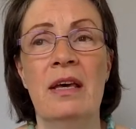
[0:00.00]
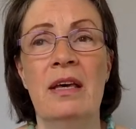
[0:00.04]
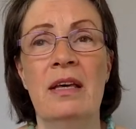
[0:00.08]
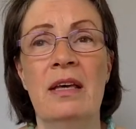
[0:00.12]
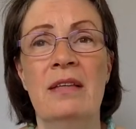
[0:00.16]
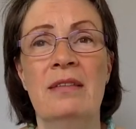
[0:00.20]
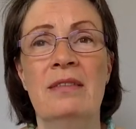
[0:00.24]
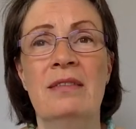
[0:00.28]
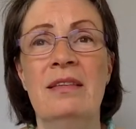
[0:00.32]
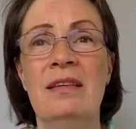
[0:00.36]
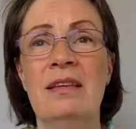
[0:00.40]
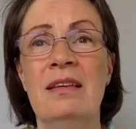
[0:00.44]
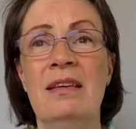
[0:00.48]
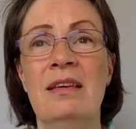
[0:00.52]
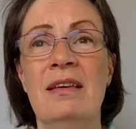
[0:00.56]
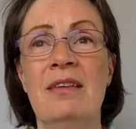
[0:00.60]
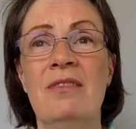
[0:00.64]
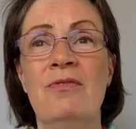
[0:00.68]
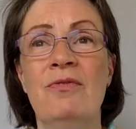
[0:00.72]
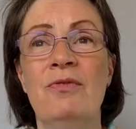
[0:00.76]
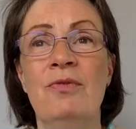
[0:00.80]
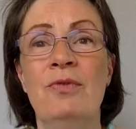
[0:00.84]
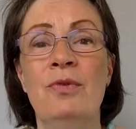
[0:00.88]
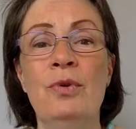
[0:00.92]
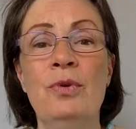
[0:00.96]
sich
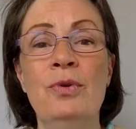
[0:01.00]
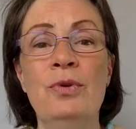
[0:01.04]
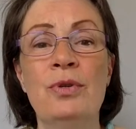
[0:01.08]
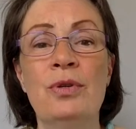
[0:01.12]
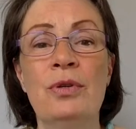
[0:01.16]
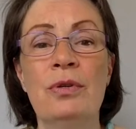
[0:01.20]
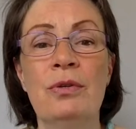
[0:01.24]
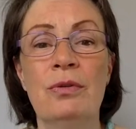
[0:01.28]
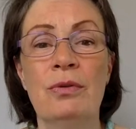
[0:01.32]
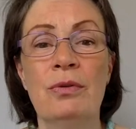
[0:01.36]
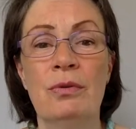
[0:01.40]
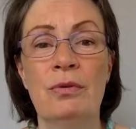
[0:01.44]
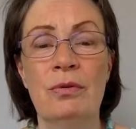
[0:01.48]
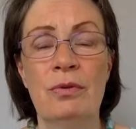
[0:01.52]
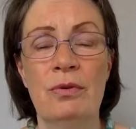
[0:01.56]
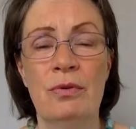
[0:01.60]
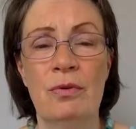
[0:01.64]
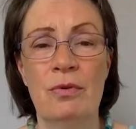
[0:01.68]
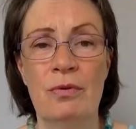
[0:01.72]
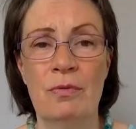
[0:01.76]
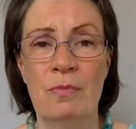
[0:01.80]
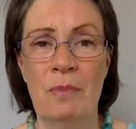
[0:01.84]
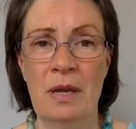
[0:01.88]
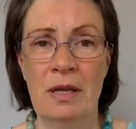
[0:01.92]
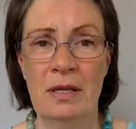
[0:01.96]
wütend und
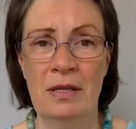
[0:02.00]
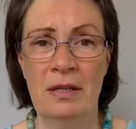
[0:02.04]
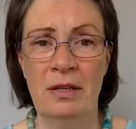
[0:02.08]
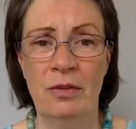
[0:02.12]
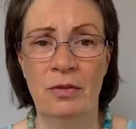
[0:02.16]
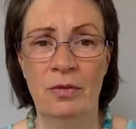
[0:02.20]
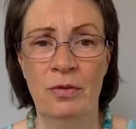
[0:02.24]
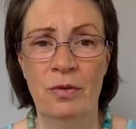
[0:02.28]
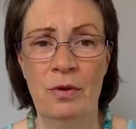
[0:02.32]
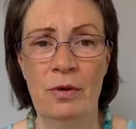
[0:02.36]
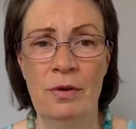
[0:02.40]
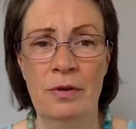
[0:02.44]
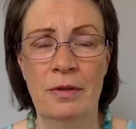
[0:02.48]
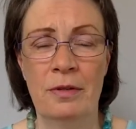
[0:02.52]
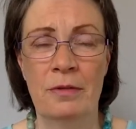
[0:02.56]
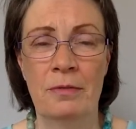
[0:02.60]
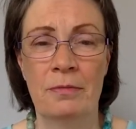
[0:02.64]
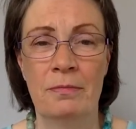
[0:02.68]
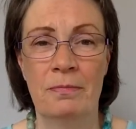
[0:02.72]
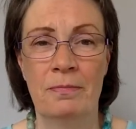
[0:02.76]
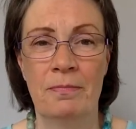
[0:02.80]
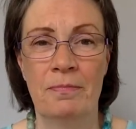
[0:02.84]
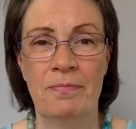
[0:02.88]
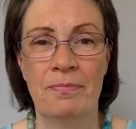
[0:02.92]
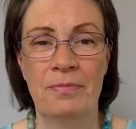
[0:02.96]
ohnmächtig fühlt.
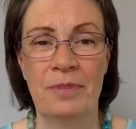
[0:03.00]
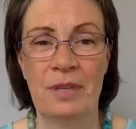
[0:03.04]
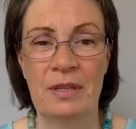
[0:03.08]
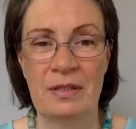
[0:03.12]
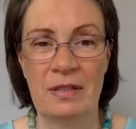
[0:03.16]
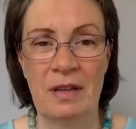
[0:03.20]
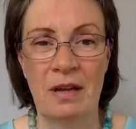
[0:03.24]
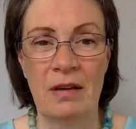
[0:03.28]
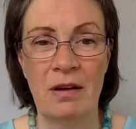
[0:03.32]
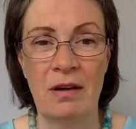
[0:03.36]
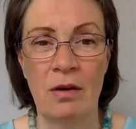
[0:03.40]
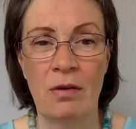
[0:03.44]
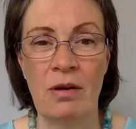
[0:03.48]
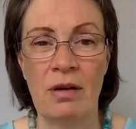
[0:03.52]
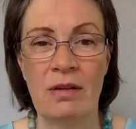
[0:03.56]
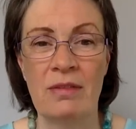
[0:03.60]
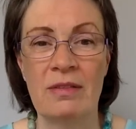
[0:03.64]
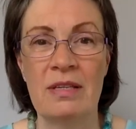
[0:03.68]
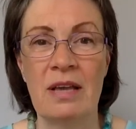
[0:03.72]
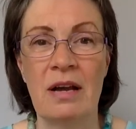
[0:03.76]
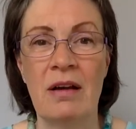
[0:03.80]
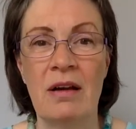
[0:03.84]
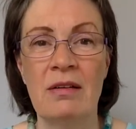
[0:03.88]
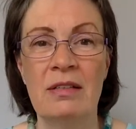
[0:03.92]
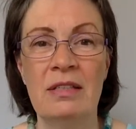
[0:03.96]
Das kann auch ganz
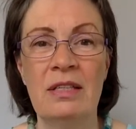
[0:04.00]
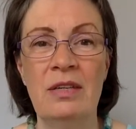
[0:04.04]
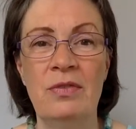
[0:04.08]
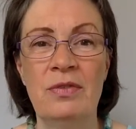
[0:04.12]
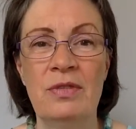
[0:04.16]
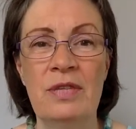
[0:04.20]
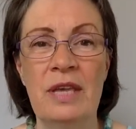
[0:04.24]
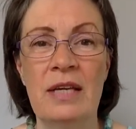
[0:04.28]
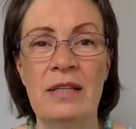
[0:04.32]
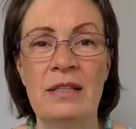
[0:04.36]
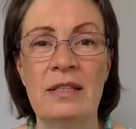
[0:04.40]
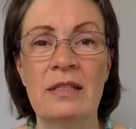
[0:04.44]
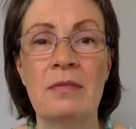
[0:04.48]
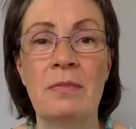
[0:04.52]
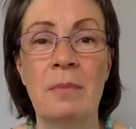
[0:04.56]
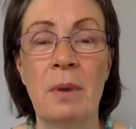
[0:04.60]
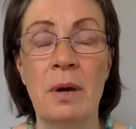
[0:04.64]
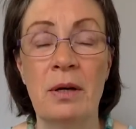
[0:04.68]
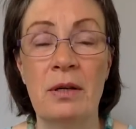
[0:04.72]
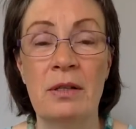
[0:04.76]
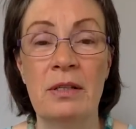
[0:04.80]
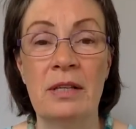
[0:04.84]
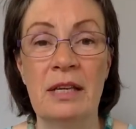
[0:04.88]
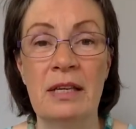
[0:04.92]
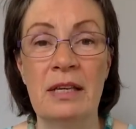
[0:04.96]
aktiv sein, das
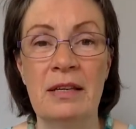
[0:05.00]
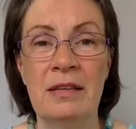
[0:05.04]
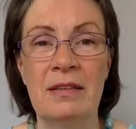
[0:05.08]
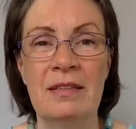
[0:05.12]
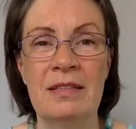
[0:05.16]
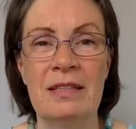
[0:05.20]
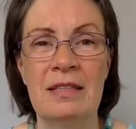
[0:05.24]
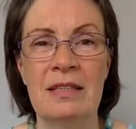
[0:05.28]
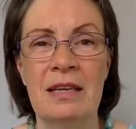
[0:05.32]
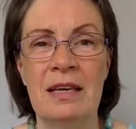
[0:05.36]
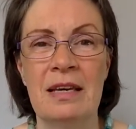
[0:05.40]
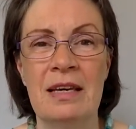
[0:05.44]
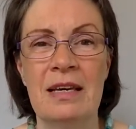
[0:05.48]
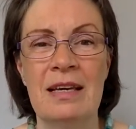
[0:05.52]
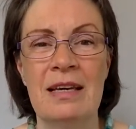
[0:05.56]
macht nichts.